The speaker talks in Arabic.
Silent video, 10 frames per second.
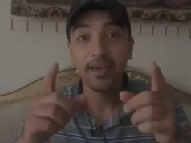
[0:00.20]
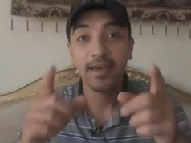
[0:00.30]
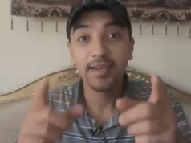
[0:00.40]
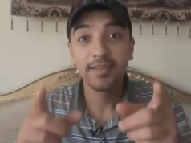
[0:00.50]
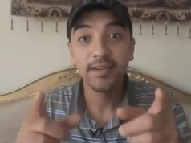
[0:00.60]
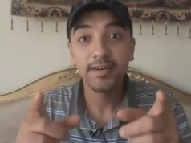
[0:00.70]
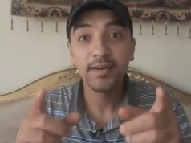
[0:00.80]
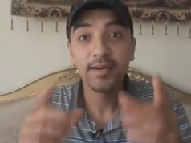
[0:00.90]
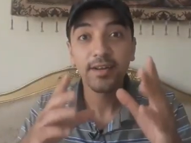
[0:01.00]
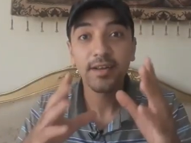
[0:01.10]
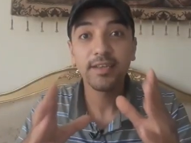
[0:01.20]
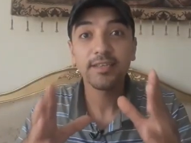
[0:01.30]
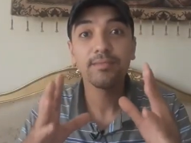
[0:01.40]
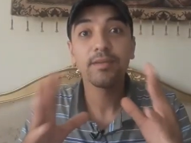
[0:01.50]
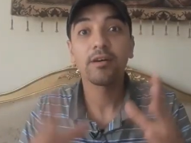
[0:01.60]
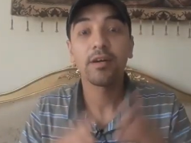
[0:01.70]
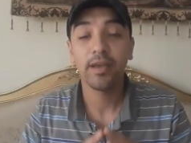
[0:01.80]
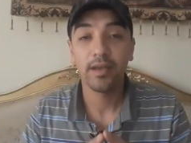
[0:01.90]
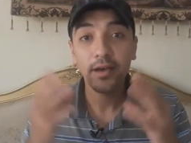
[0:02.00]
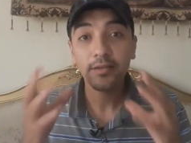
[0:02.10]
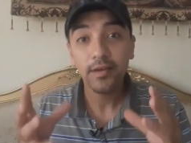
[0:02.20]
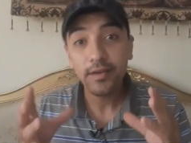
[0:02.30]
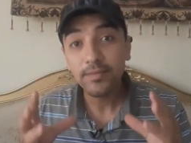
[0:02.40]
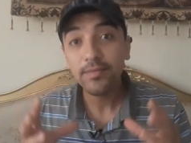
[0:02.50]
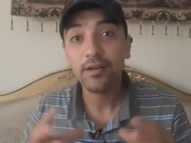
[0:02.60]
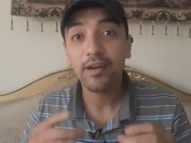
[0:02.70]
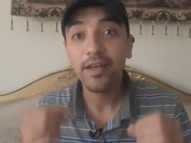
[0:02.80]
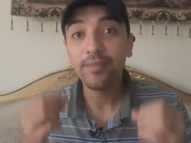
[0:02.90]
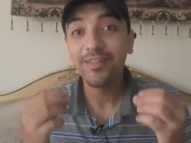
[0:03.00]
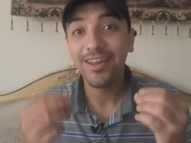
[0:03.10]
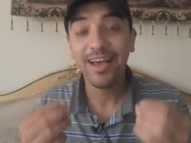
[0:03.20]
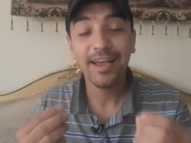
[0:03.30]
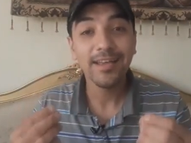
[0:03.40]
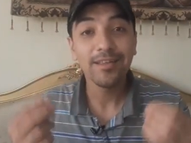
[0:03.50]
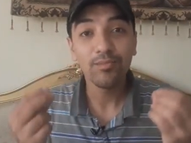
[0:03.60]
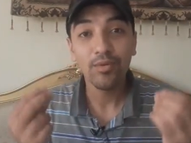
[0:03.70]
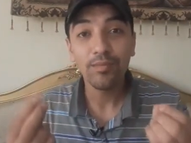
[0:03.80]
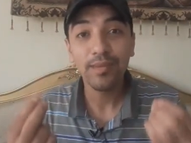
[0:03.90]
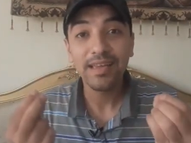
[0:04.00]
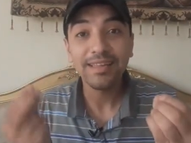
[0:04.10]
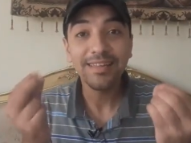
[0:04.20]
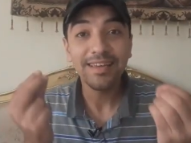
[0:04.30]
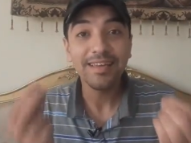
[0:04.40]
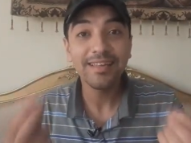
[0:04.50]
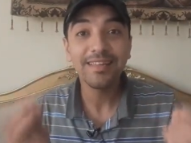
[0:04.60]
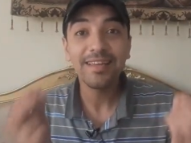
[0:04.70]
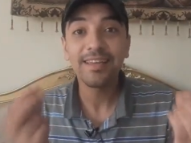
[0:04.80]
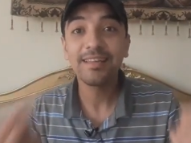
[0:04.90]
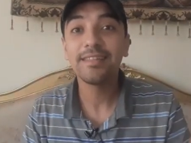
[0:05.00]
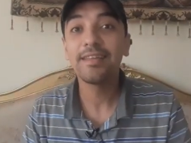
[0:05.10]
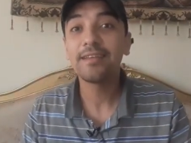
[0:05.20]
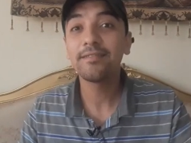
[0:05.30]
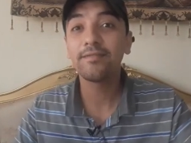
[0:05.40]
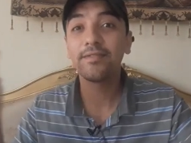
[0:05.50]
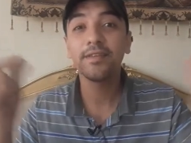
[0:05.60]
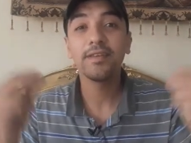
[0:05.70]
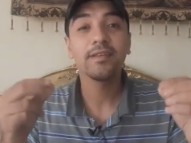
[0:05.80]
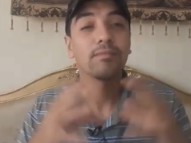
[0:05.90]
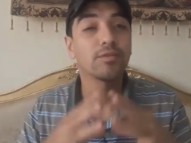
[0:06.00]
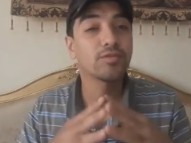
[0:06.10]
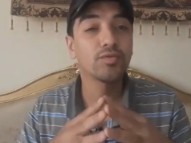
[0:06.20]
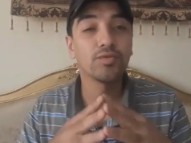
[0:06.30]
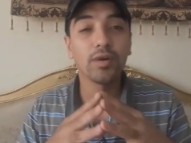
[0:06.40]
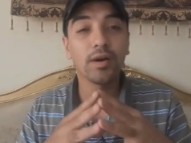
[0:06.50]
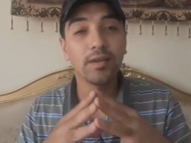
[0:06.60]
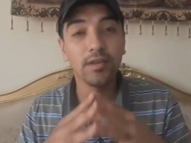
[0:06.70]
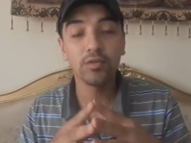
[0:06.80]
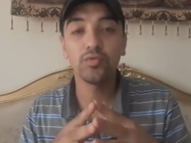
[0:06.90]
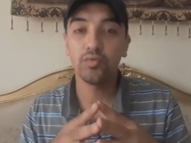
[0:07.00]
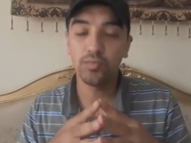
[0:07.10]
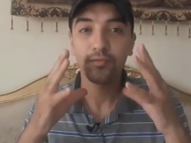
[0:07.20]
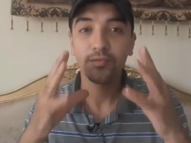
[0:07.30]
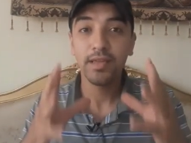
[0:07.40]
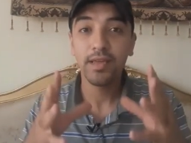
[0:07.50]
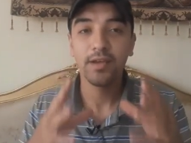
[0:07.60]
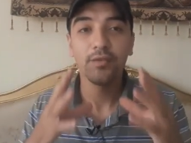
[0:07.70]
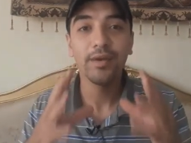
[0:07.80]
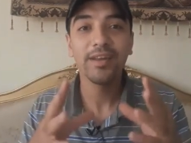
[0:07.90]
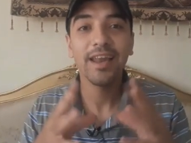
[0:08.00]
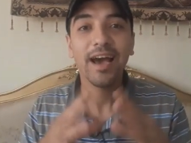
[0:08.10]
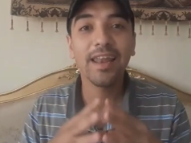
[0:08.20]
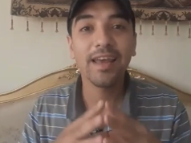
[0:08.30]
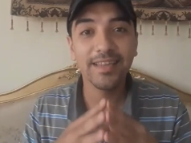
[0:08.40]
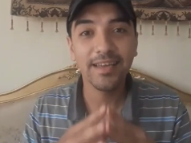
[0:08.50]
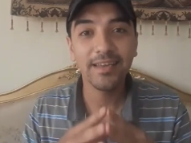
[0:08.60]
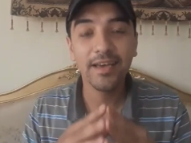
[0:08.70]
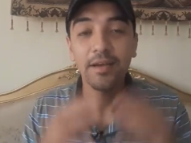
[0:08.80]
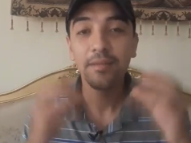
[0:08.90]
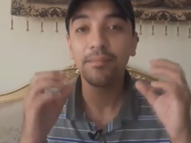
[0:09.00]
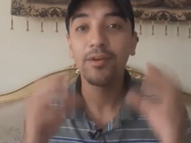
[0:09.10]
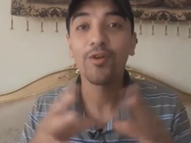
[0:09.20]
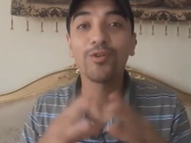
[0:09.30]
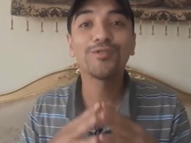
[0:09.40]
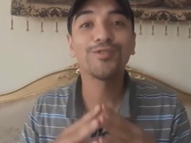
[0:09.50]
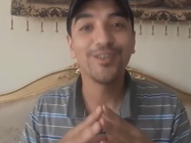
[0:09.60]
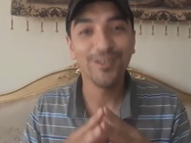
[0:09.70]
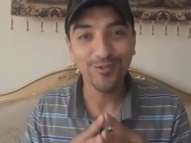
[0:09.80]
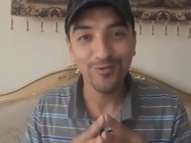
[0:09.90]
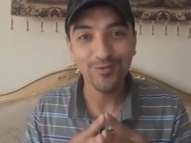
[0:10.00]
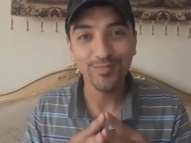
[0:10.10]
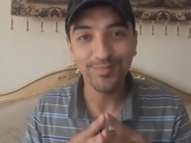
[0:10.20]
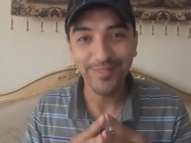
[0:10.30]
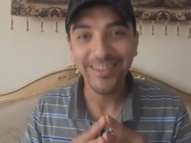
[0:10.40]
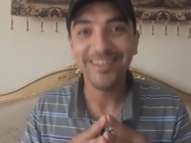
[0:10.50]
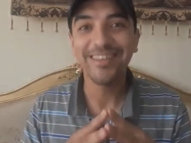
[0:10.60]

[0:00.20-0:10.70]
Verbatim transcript: اختيار اسم القناة اختيار اسم القناة من الحاجات المهمة جدا جدا جدا في مشروع اليوتيوب وده عنوان الحلقة الثانية من كورس اليوتيوب بين